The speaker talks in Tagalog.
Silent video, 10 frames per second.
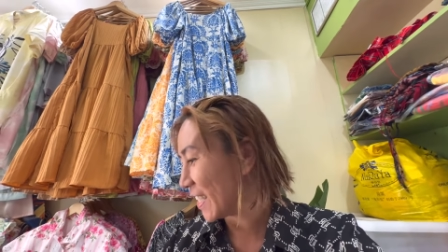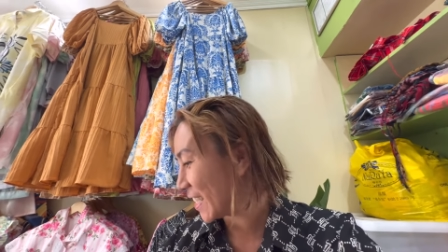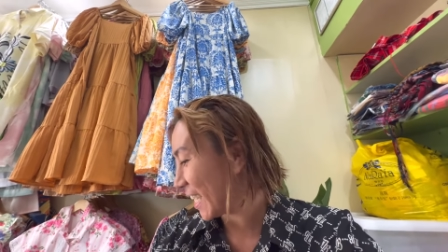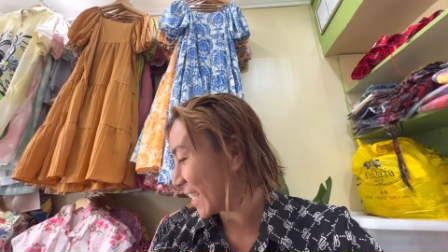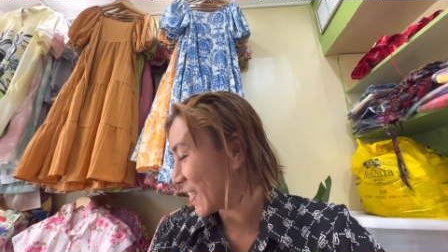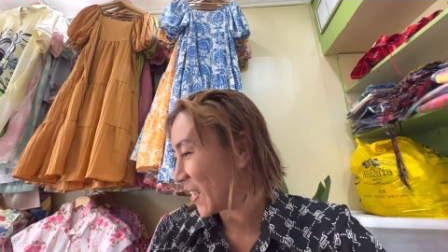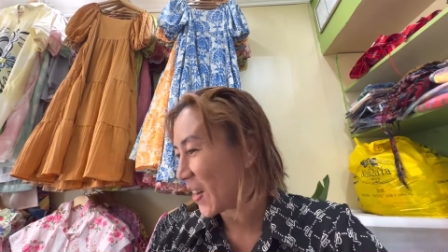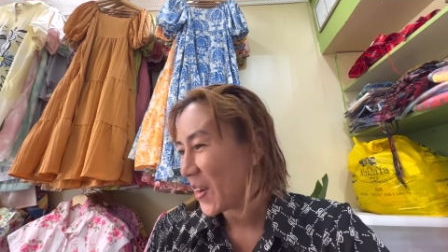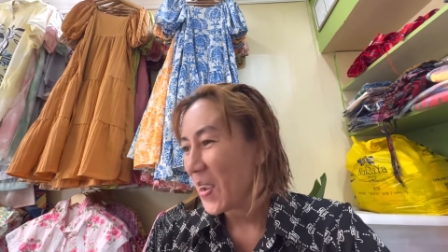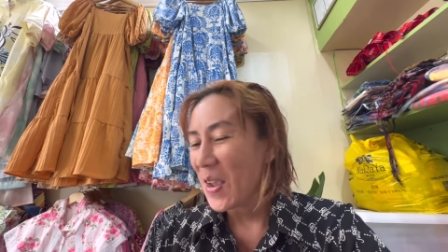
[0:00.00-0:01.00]
The snack
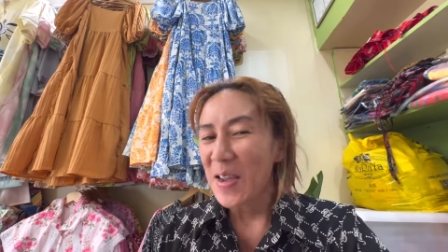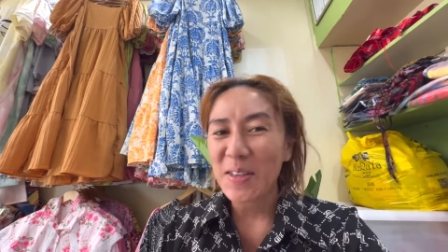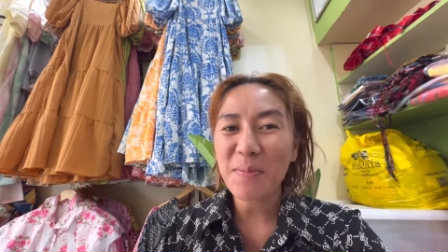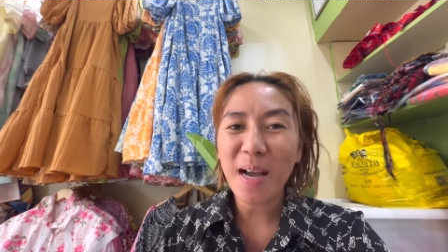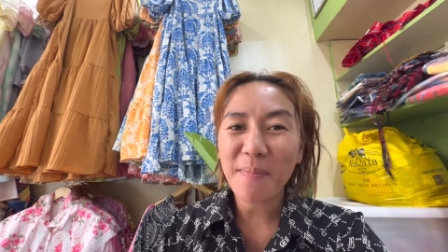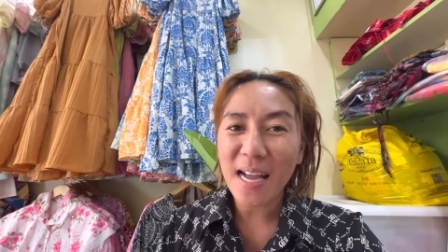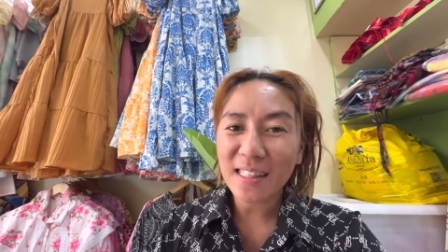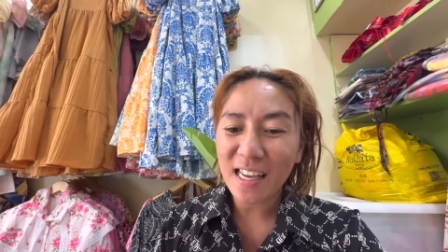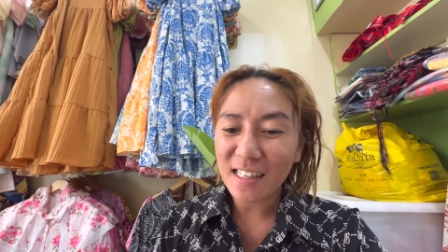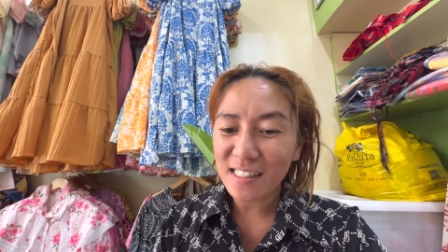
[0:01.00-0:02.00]
Yung mga
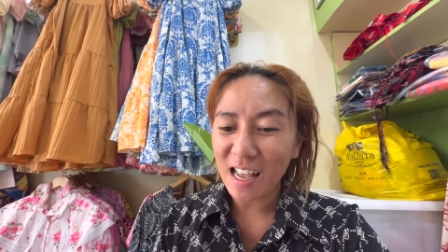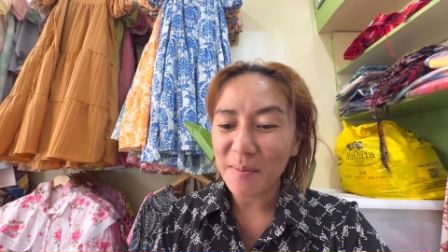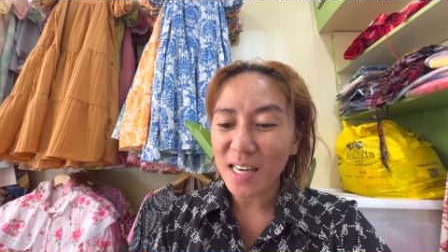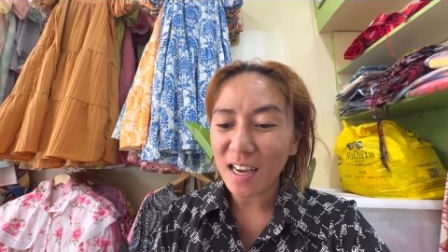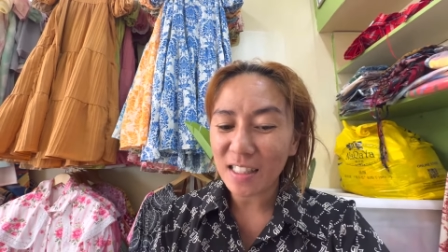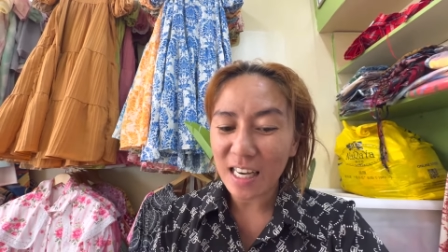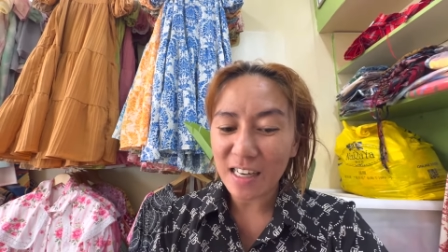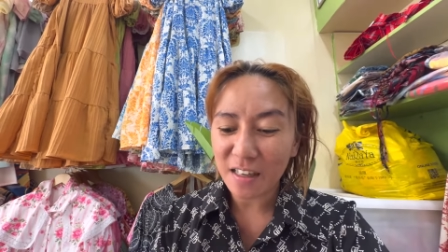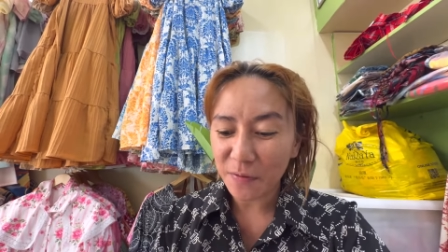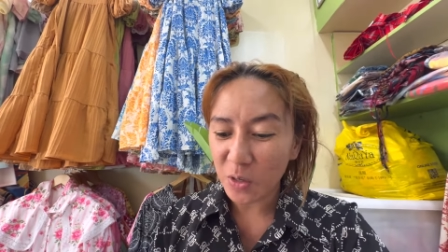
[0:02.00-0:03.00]
bata ang nagsabi ng
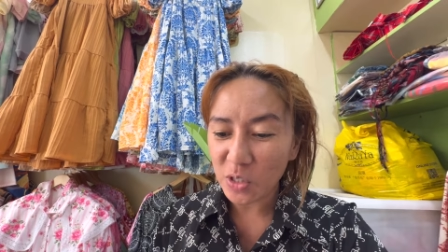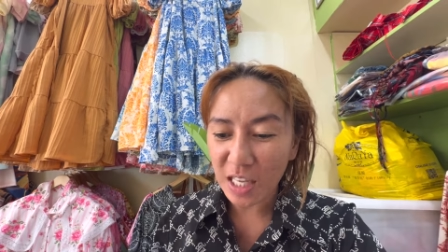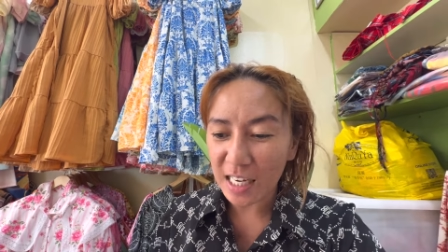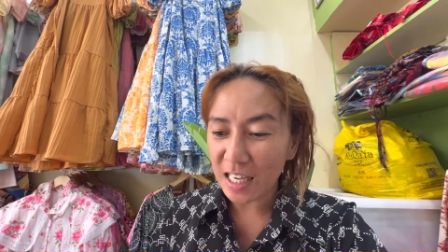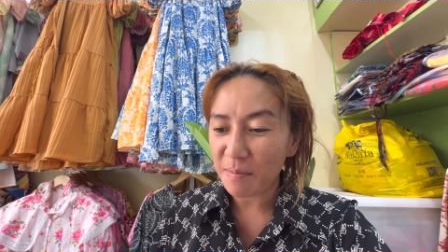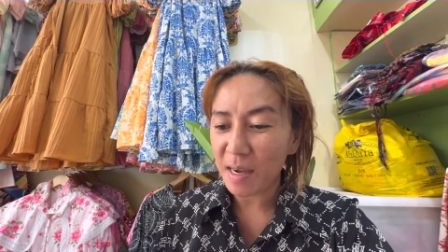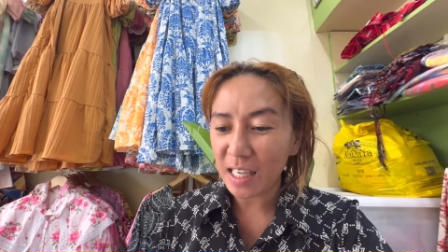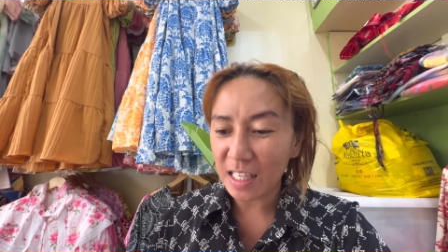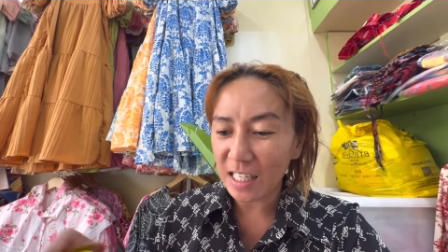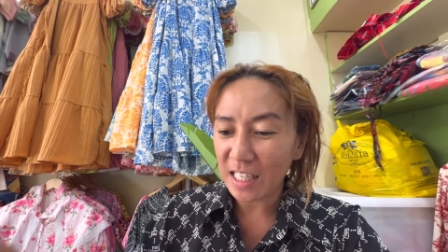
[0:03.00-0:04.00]
kanilang reviews, talagang
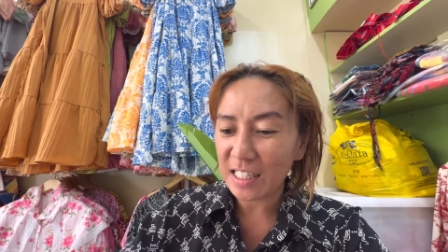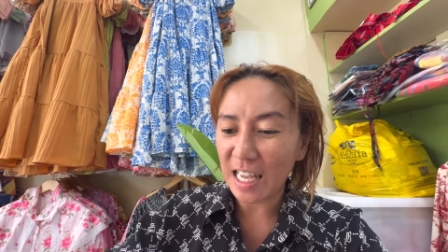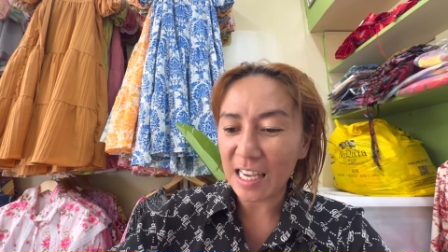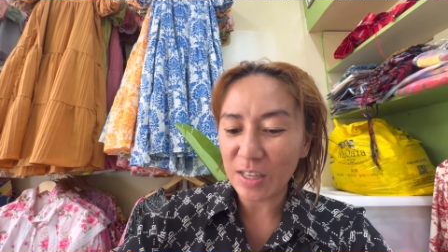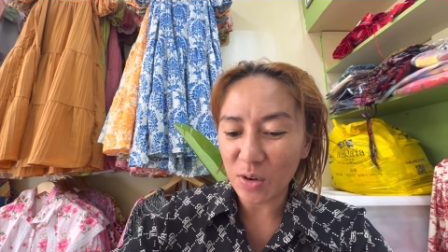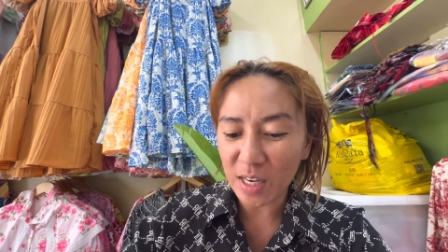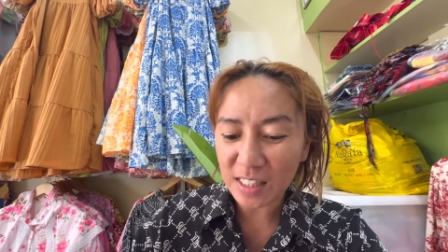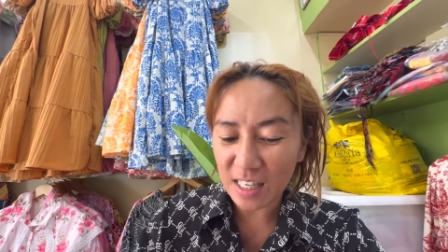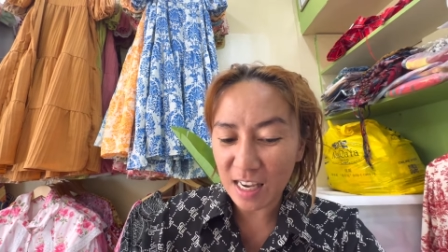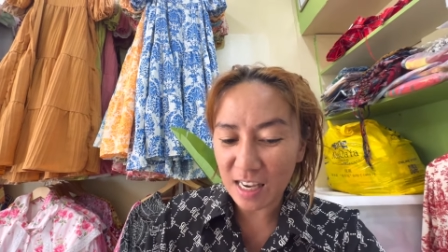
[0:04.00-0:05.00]
makikinig tayo
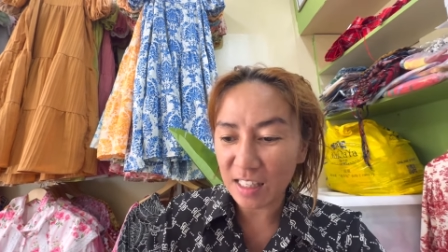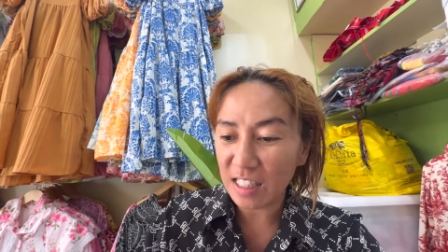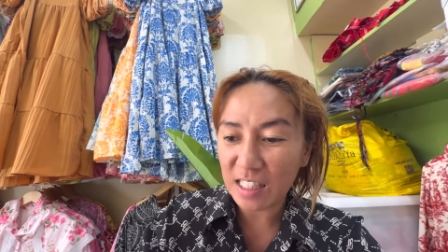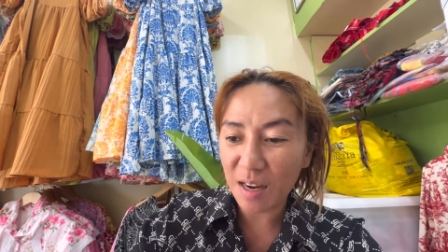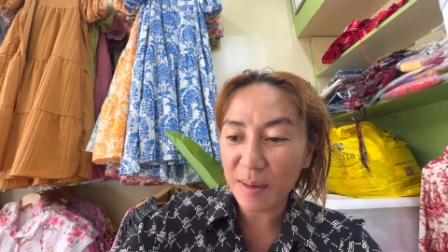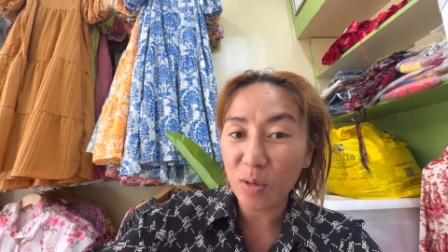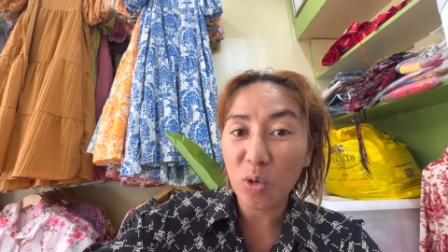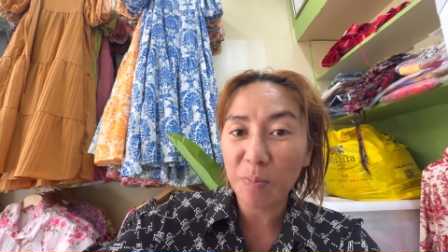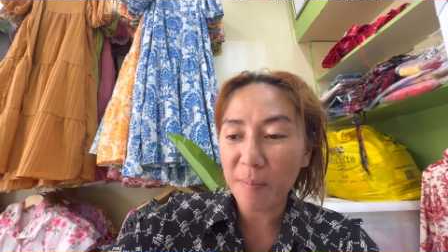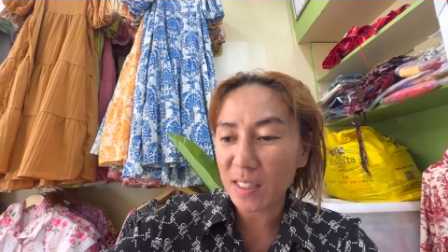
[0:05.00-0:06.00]
kasi hindi sila
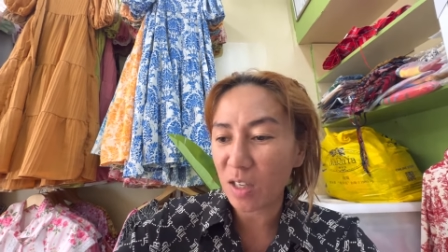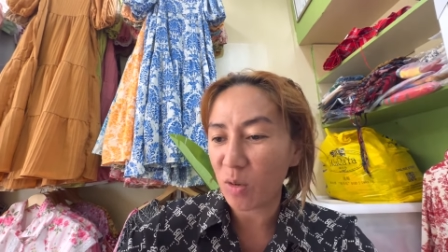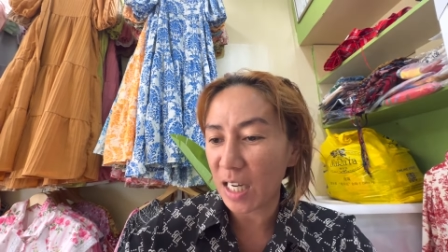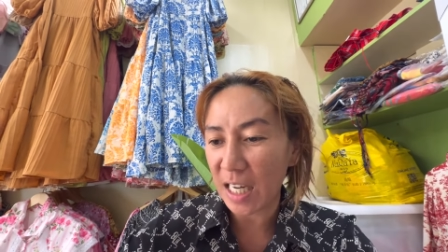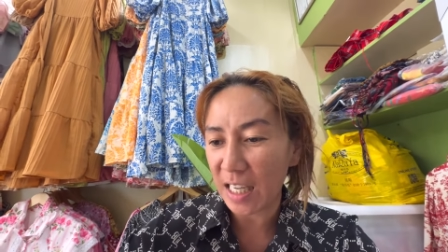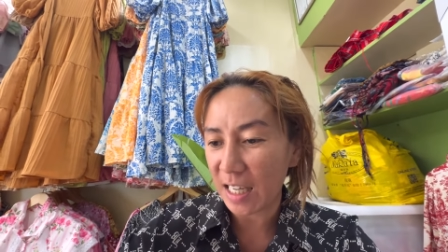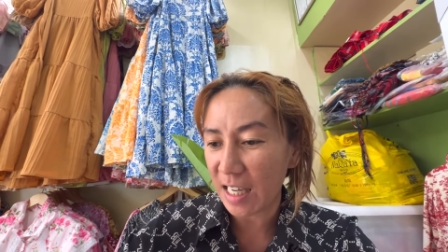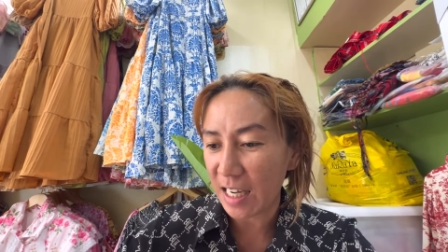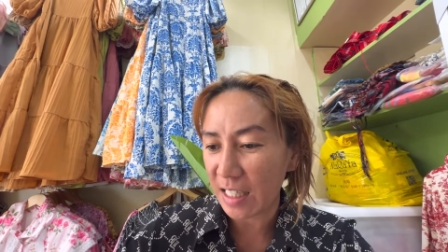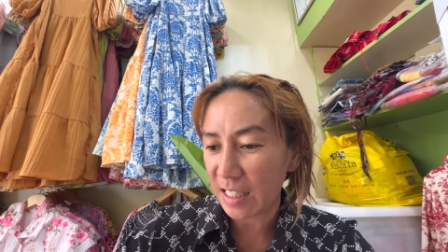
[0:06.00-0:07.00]
marunong pa magsinungaling.
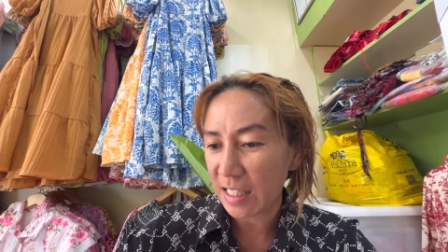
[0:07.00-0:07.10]
Ayan.